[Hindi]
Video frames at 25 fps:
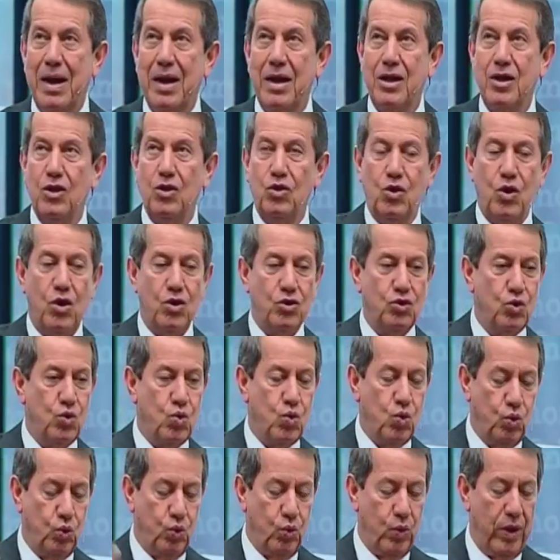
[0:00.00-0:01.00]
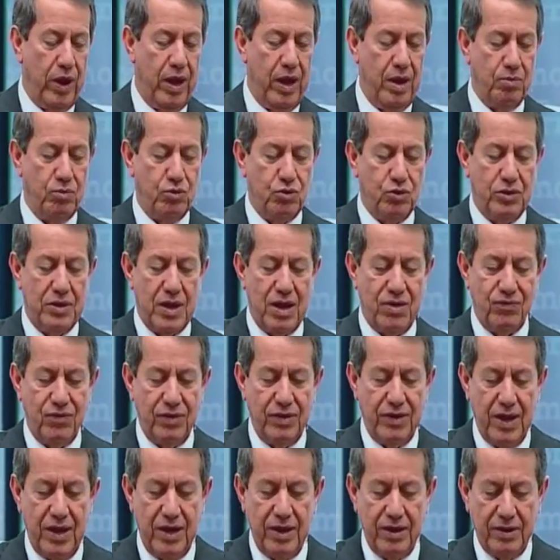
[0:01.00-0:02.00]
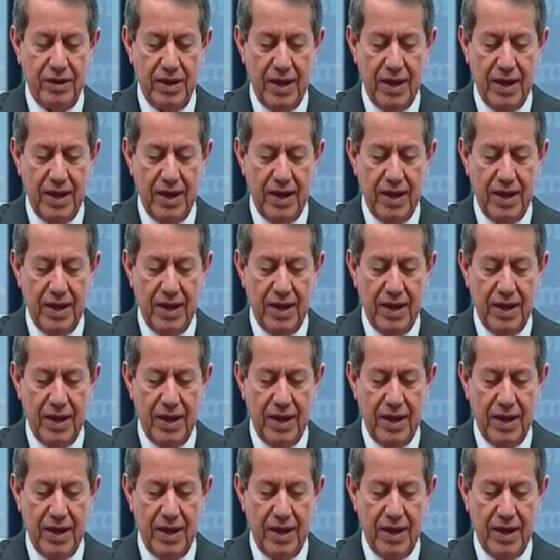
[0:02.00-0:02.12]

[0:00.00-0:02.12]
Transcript: ताकि हम उसके आराधना करें